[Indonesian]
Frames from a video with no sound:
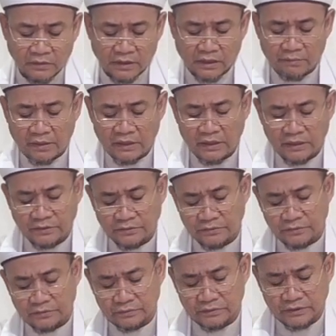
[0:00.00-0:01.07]
Bagaimana
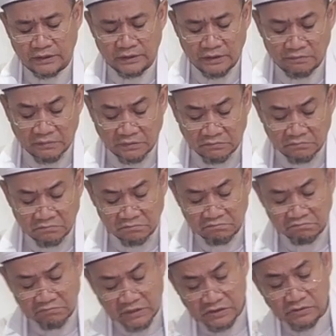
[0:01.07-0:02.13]
itu dia dapat
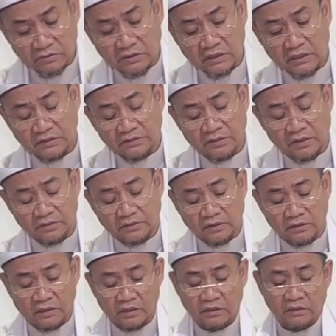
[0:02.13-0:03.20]
masuk ke hadirat
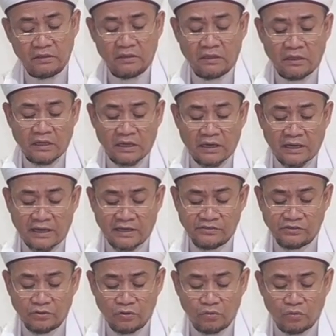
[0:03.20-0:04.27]
Allah?
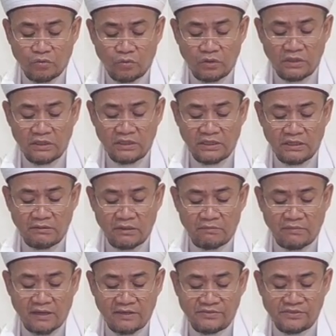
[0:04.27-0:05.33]
Aslu
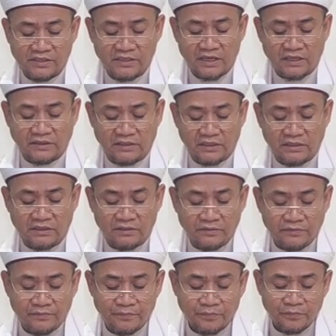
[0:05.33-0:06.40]
kulli
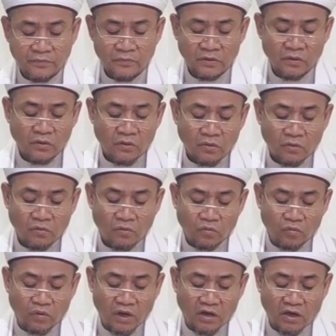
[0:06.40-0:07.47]
ma'siyatin
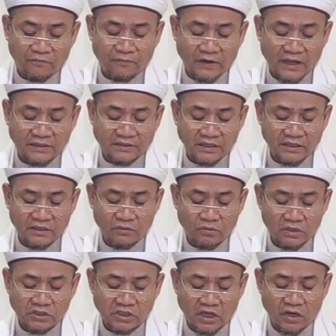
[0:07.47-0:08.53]
wa
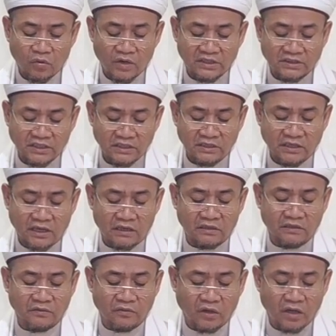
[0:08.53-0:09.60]
ghaflatin wa syahwatin
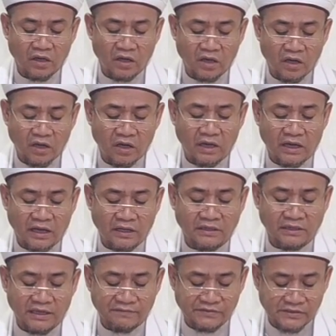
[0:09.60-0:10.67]
ar-ridha
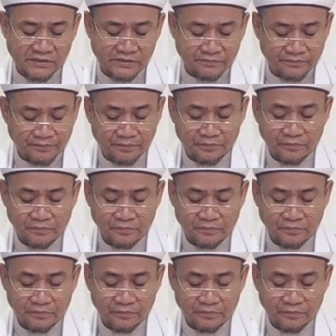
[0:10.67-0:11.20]
an-nafs